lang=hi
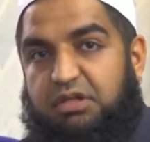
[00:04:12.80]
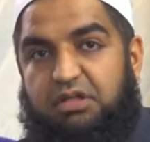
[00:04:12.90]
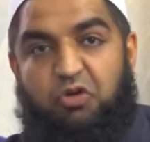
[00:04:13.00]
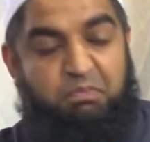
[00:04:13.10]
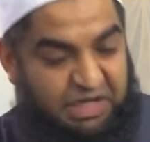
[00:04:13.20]

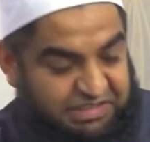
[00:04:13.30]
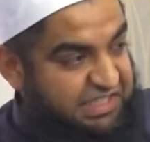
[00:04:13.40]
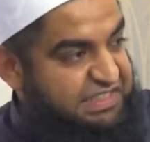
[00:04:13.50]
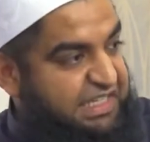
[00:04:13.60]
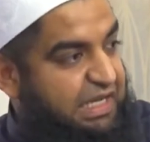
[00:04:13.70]
तो
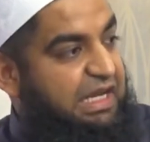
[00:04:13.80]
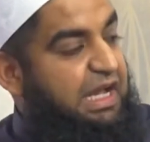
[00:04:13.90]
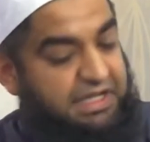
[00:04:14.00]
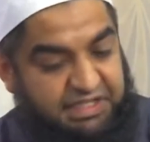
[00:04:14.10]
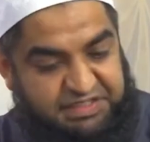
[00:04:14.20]
मट्टी से
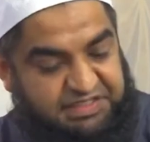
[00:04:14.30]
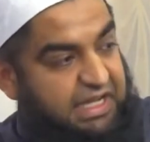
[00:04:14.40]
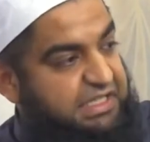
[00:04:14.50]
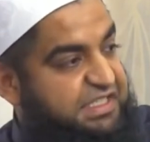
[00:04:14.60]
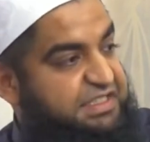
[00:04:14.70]
अल्लाह ने ये
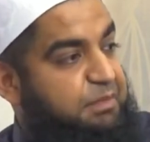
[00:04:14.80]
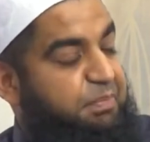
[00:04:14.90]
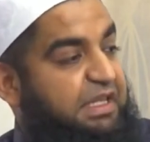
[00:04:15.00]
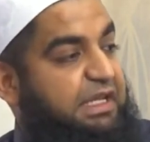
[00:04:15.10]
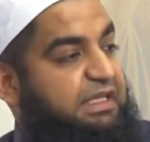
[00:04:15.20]
सारी चीजें
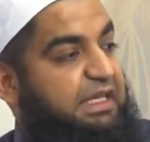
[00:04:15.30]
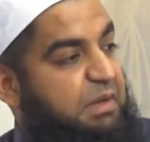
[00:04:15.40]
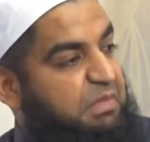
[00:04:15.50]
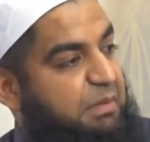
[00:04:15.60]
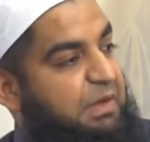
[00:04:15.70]
पैदा की
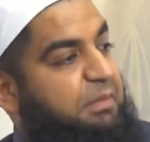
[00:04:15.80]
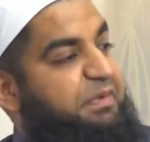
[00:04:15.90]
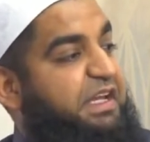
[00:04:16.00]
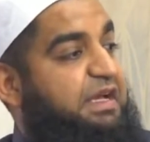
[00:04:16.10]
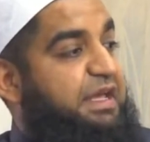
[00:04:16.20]
हैं मां बाप
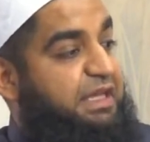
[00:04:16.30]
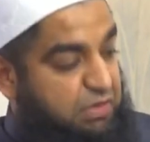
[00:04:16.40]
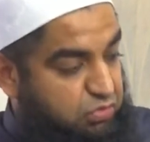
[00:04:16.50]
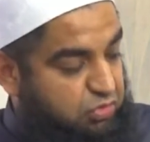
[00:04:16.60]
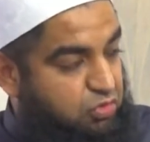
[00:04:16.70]
ने खाई हैं
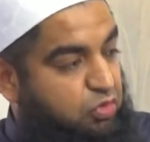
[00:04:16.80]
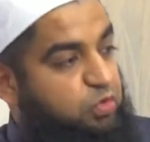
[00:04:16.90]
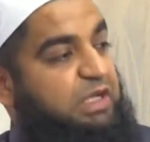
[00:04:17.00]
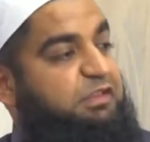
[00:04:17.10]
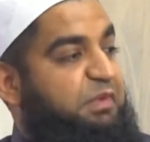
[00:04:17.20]
उनको
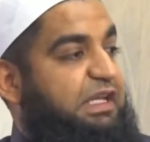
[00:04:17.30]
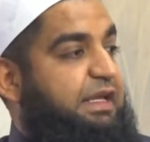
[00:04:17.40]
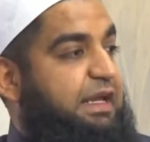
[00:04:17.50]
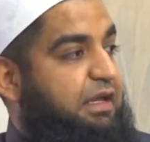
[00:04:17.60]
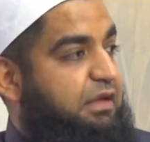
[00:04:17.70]
कुवत मिली है